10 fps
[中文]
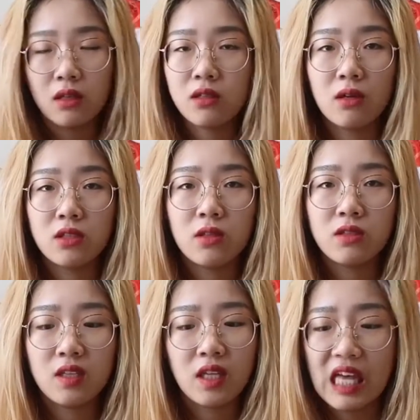小枣超
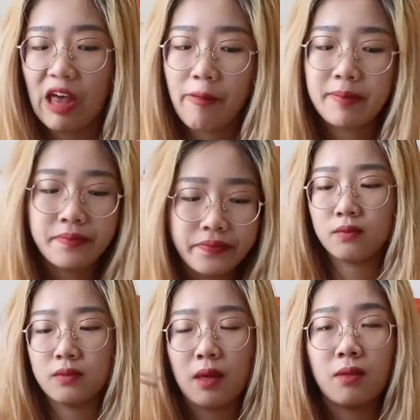级甜。
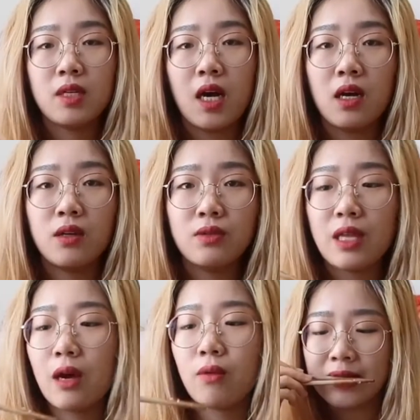咱们尝驴
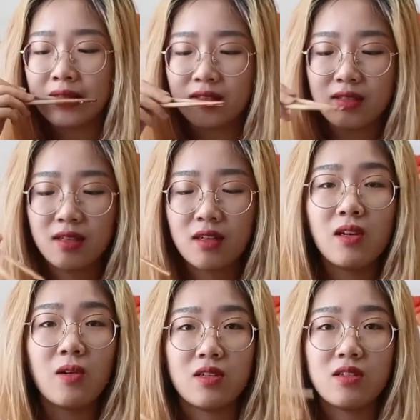打滚，这个
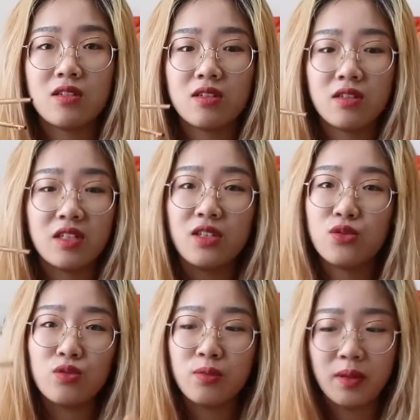料真的是溢
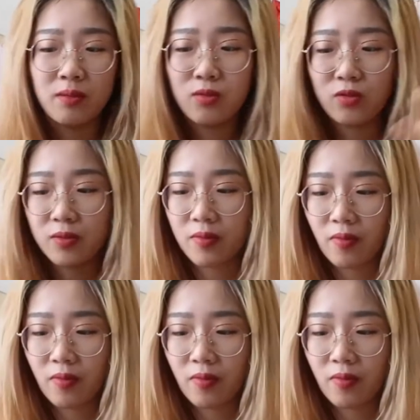出屏幕。